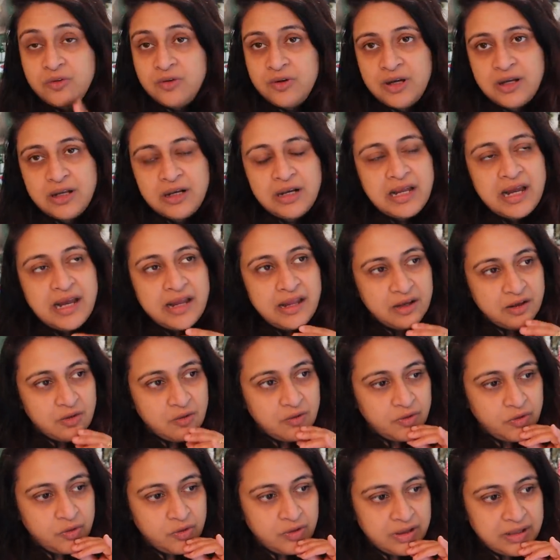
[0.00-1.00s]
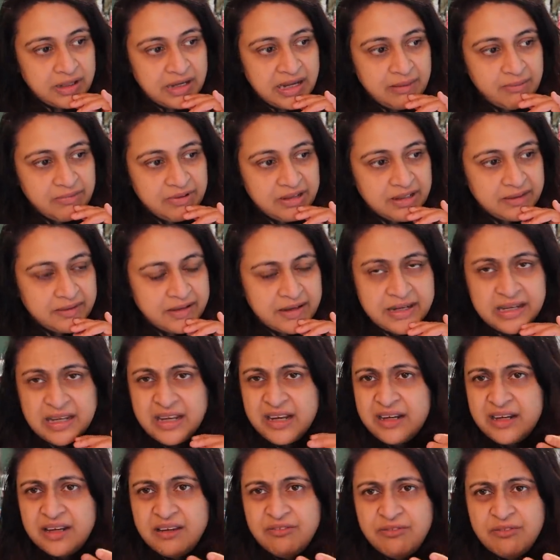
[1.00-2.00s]
तो कल आया क्योंकि थोड़ा टाइम लगता है
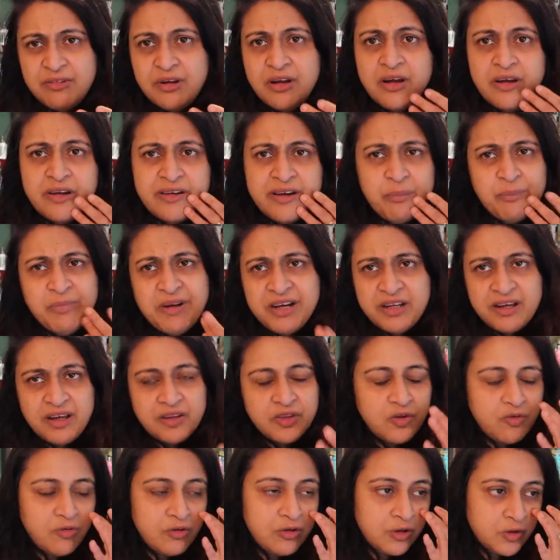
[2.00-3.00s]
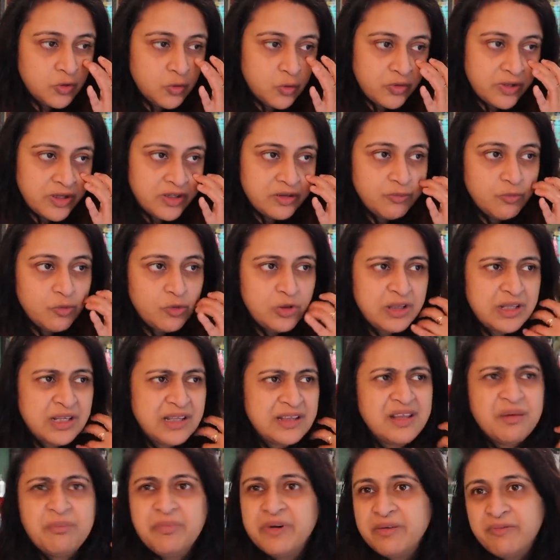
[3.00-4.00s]
निगेटिव रेपिड का तो वो लोग तुरंत बोल
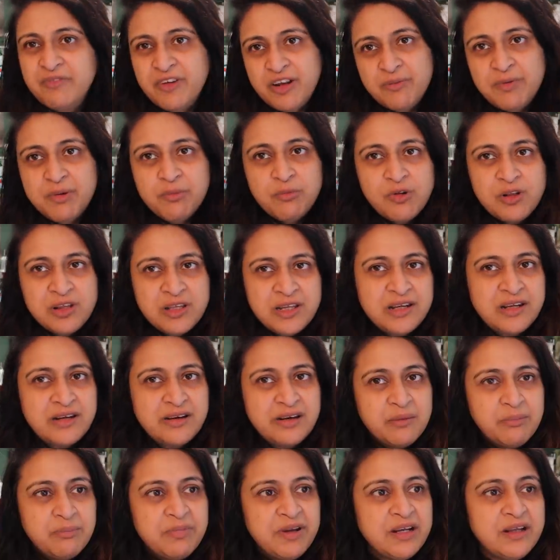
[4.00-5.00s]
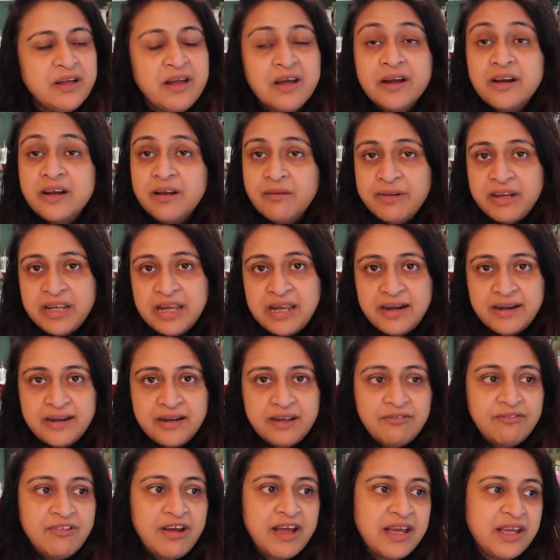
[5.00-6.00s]
देते हैं पर फिर भी बोलते हैं ना रेपिड का अगर
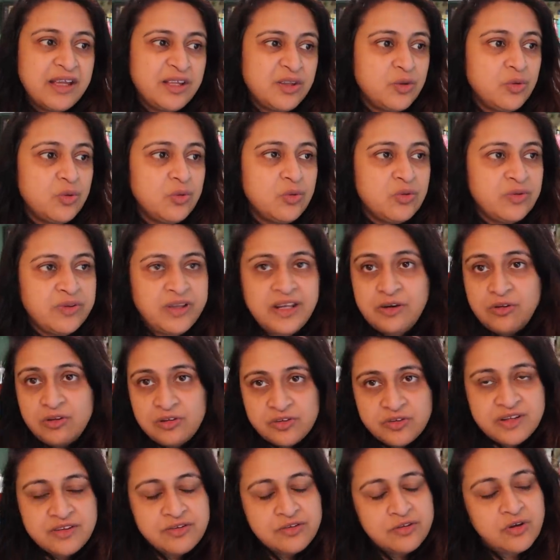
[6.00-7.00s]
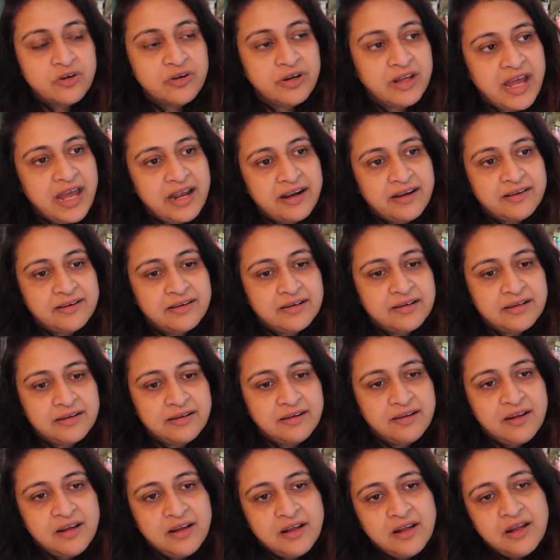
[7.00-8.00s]
निगेटिव आए तो देन ऑल्सो इट्स नॉट
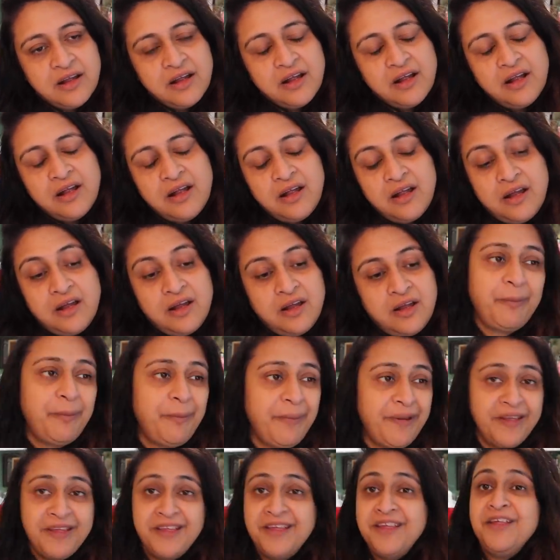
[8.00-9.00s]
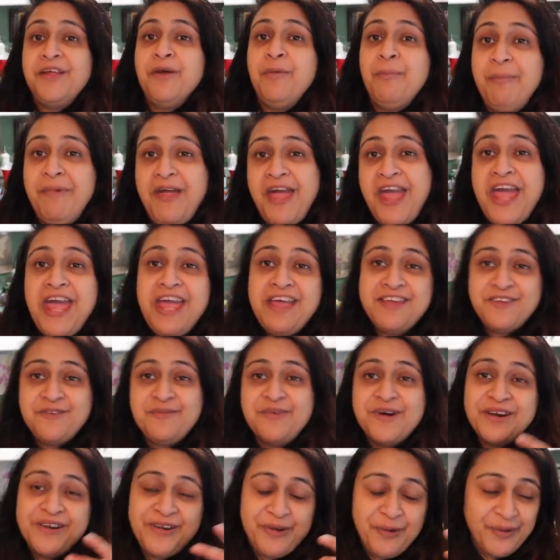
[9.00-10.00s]
गारंटेड मैं इस
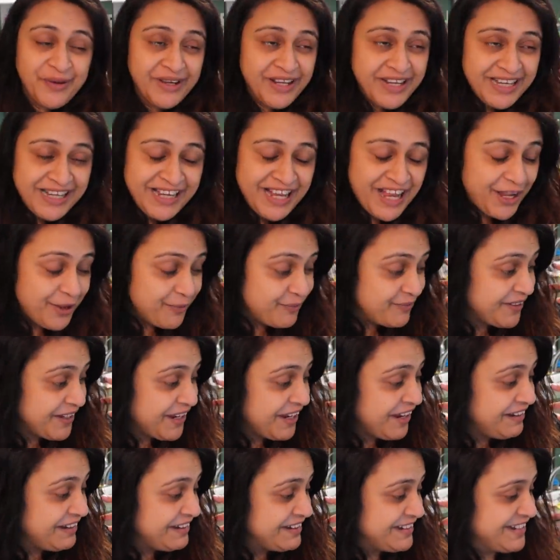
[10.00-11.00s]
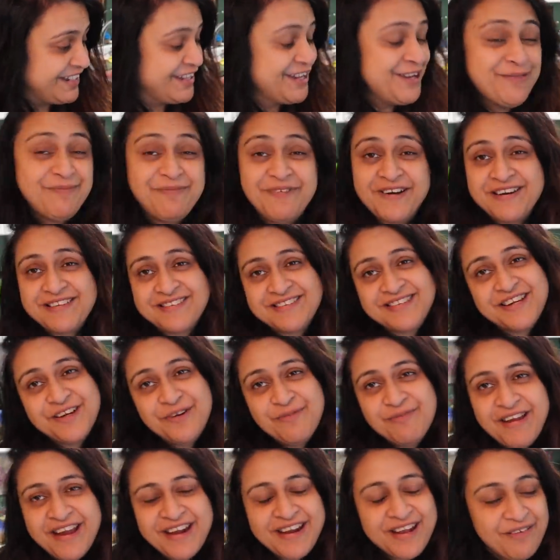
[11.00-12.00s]
बार टोटली आई मैं गिल्टी पर्सन
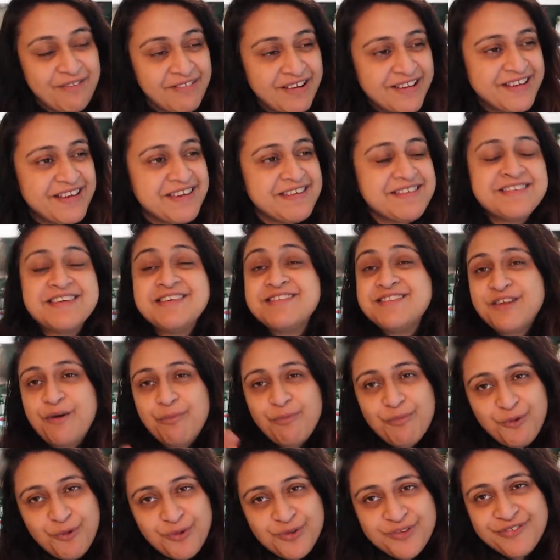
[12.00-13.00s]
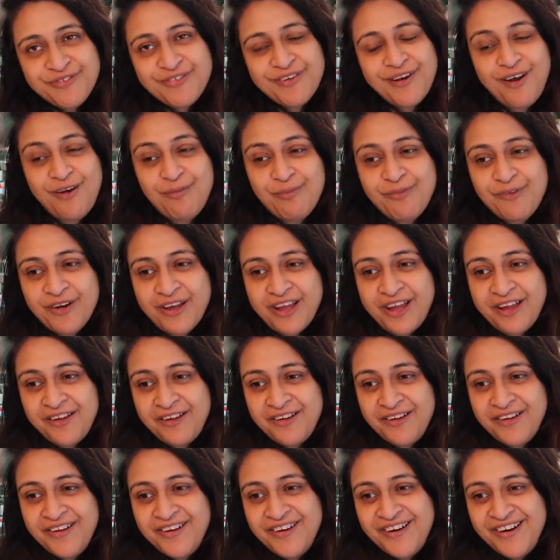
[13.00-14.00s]
मेरी वजह से सब कुछ फ्लॉप हो
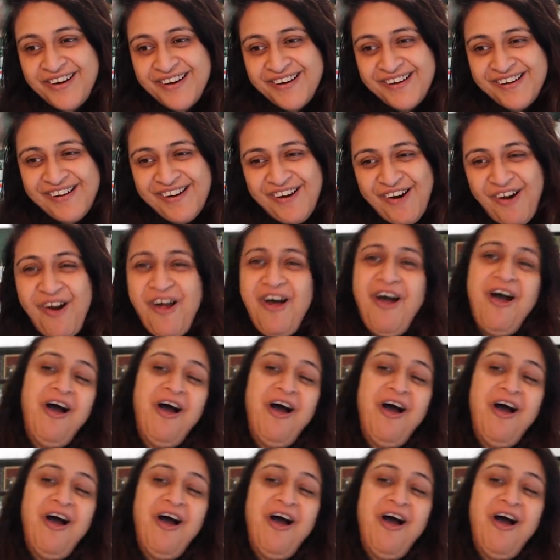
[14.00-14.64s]
गया